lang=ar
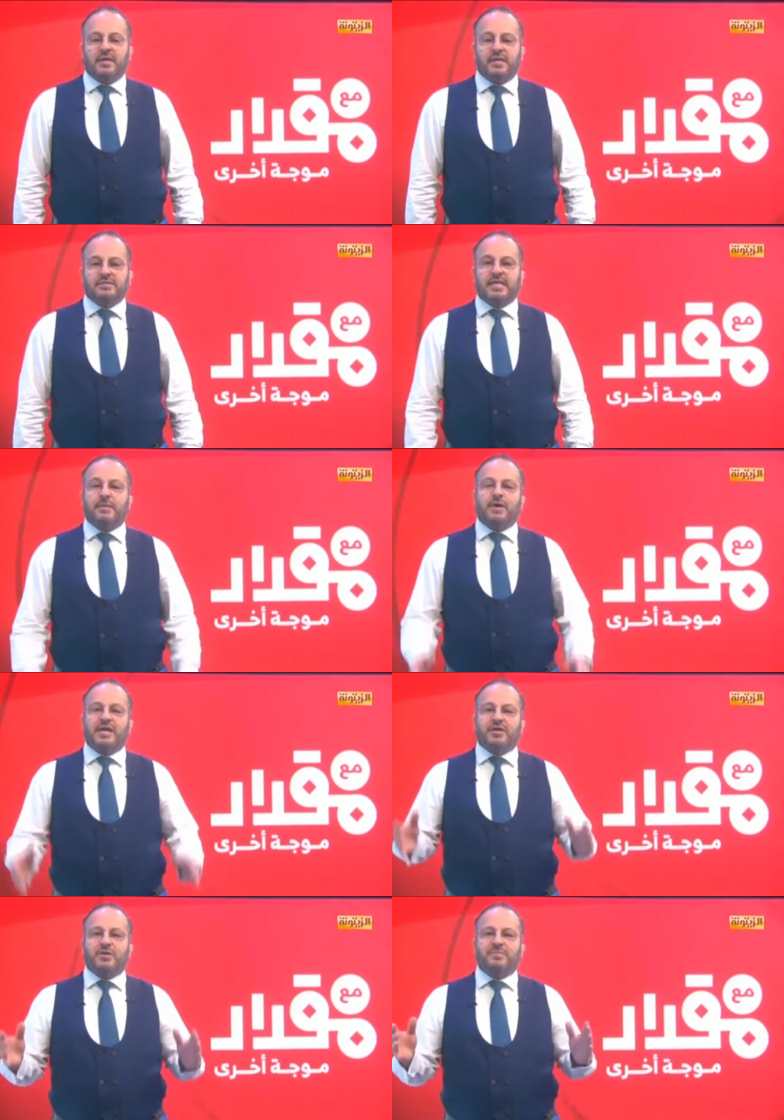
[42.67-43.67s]
السلام
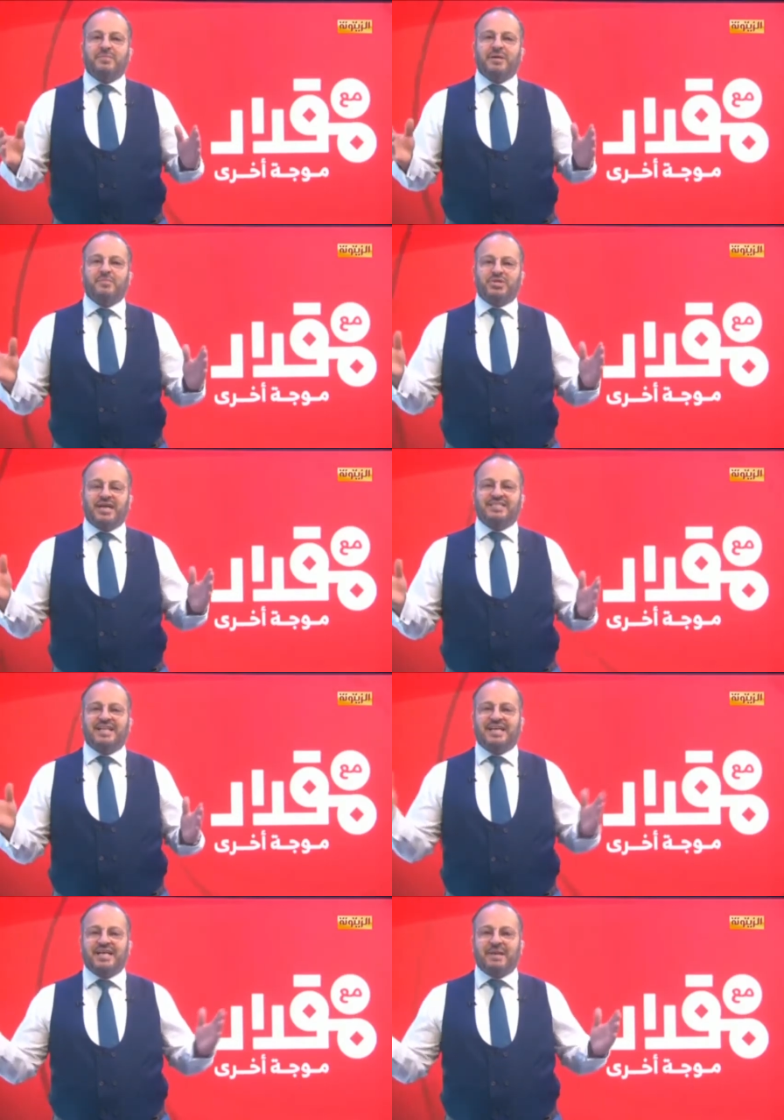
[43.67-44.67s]
عليكم مشاهدينا
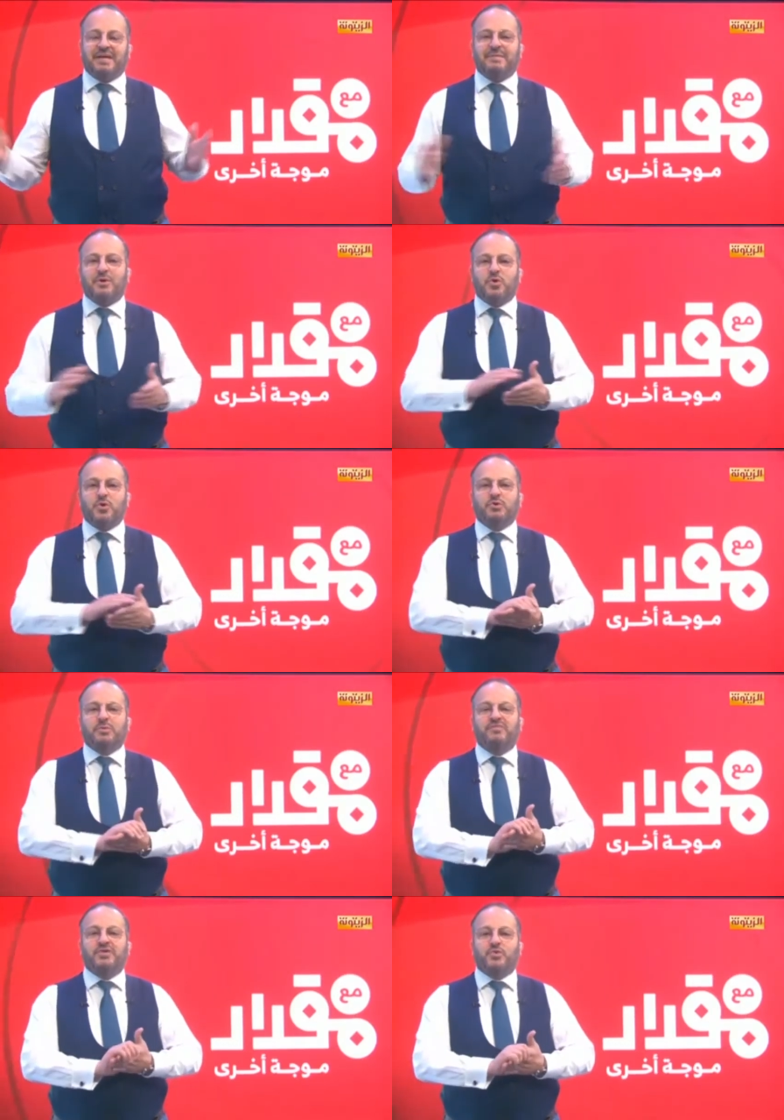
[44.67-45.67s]
الكرام أينما
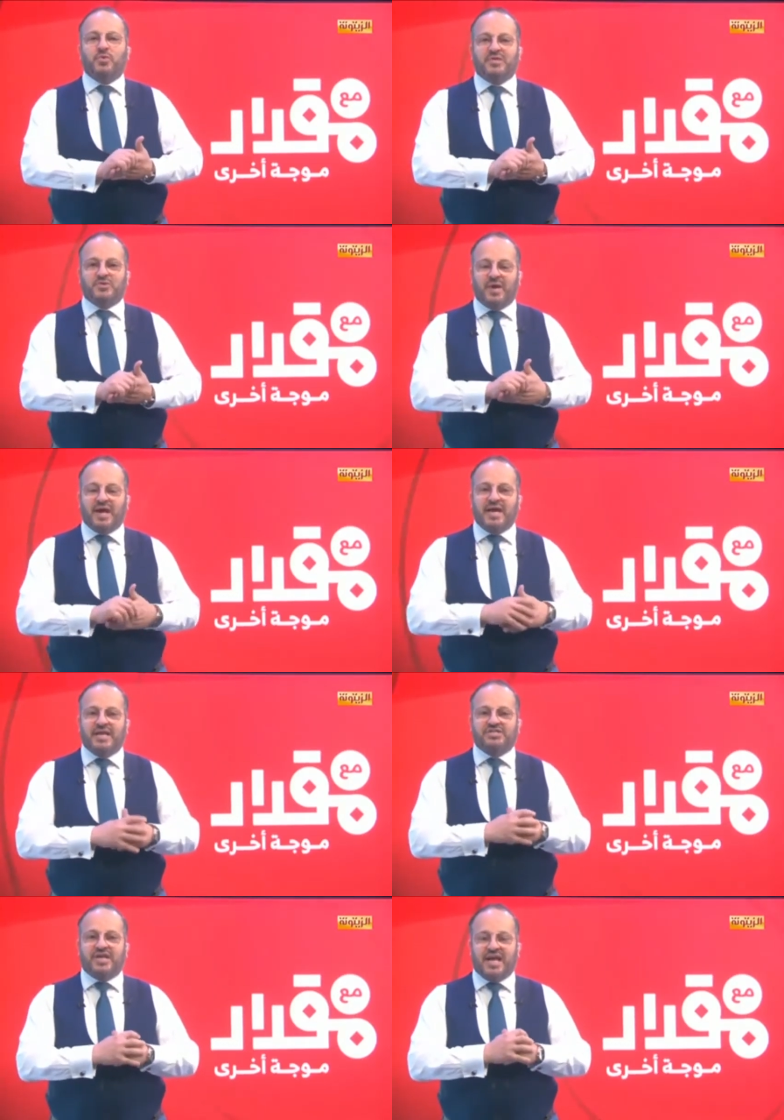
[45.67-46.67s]
كنتم في تونس
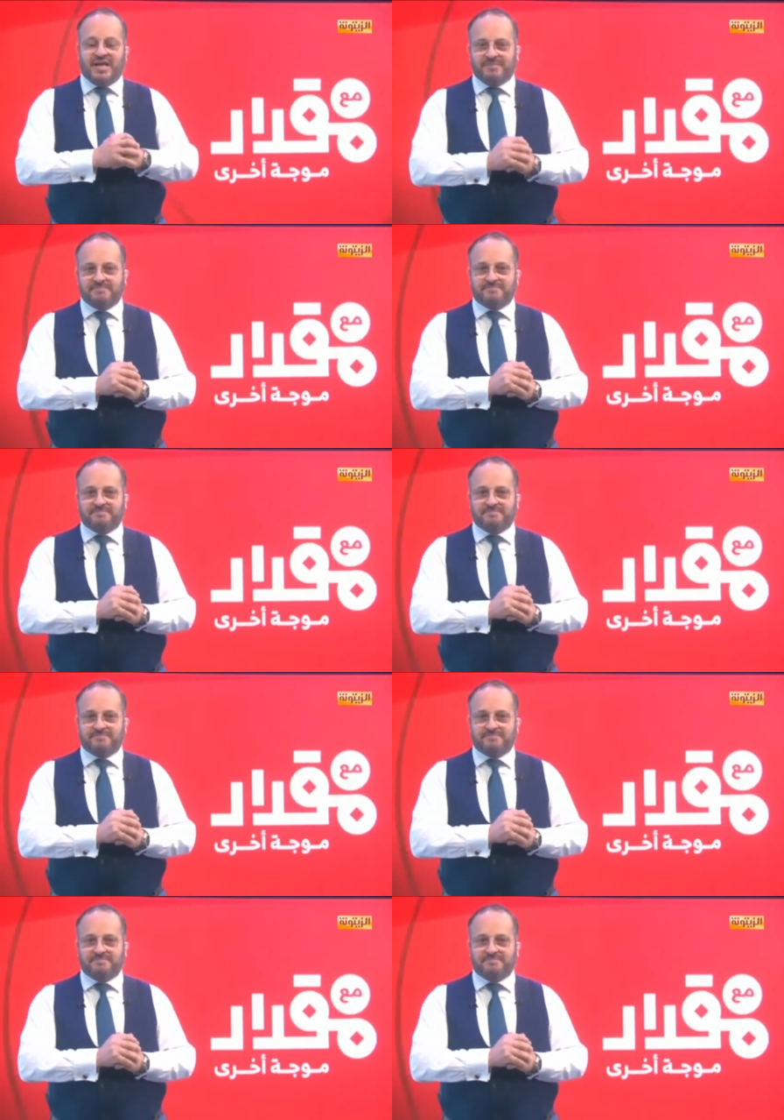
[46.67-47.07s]
وخارجها